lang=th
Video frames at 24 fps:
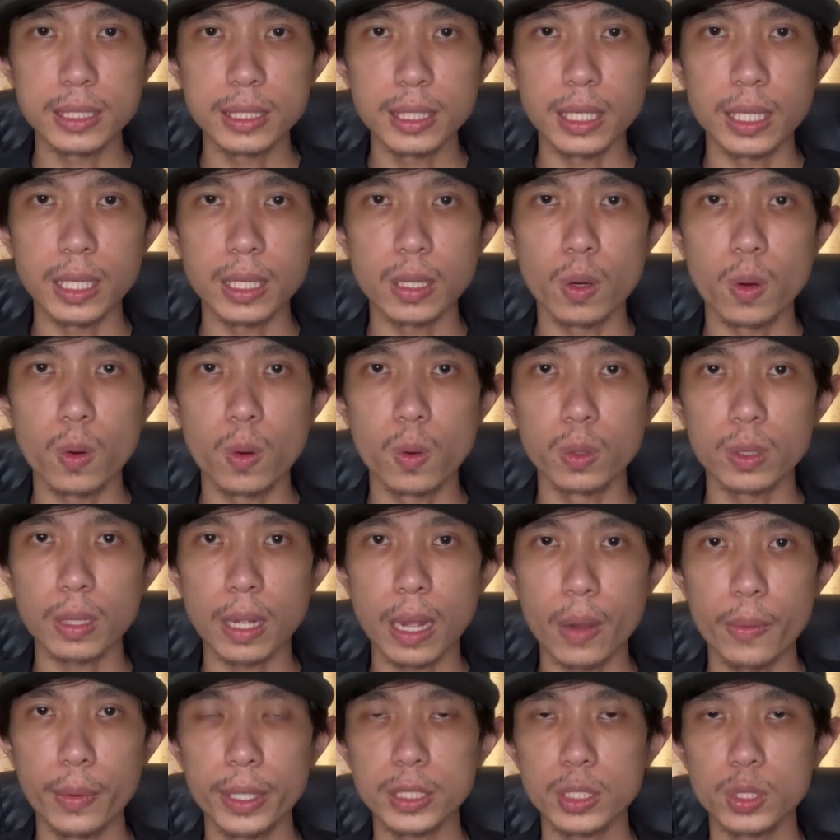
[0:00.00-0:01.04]
จิองค์
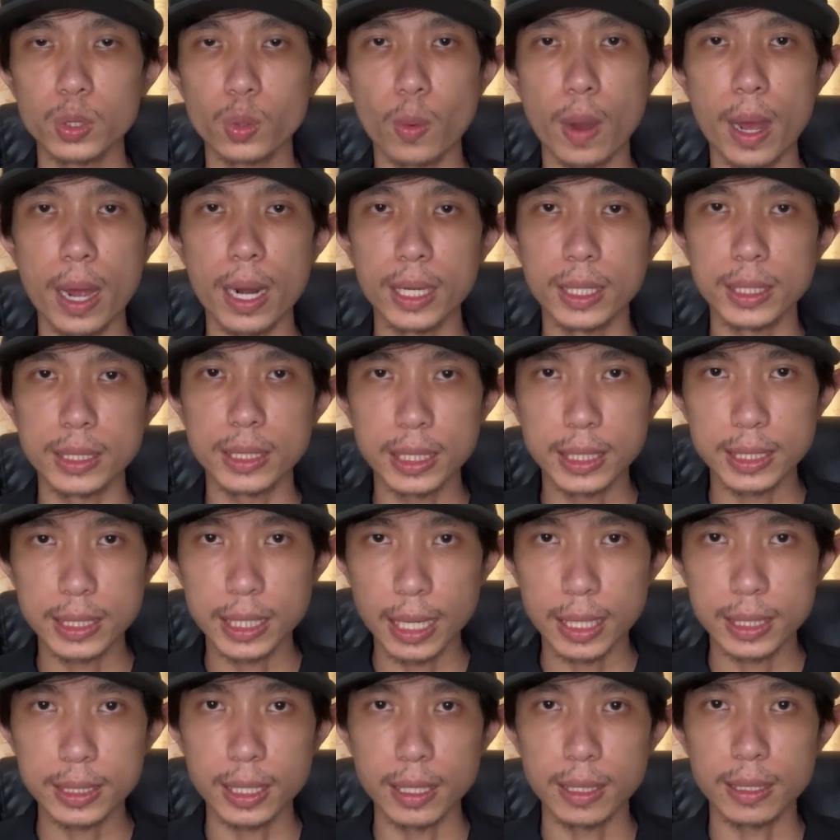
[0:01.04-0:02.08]
ทาเวสสุวรรณหรือสิ่ง
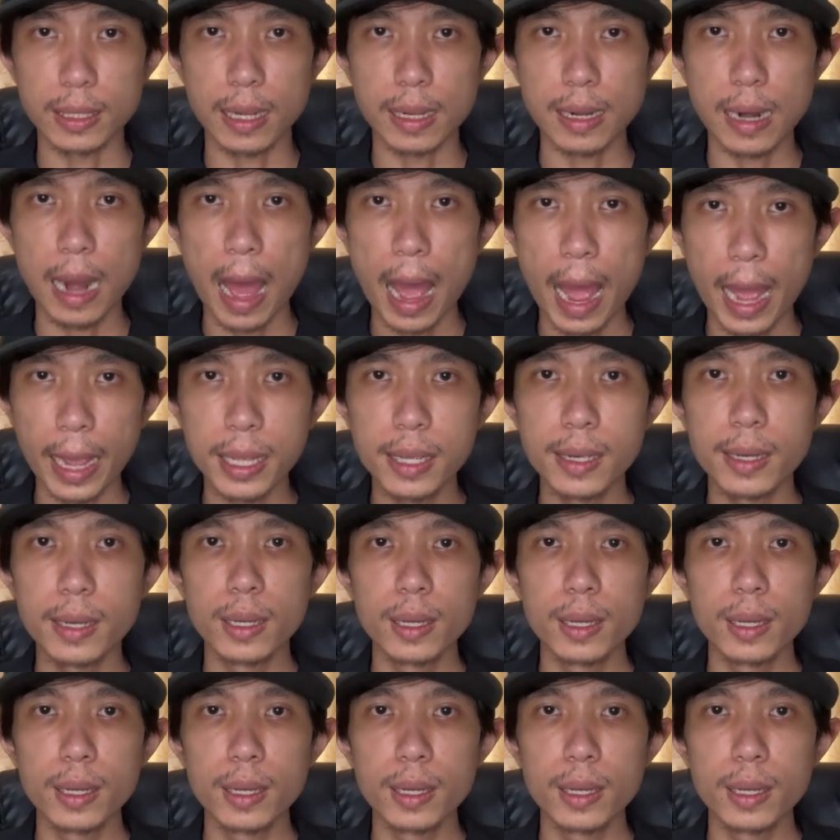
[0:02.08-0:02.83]
ศักดิ์สิทธิ์ทั้งหลาย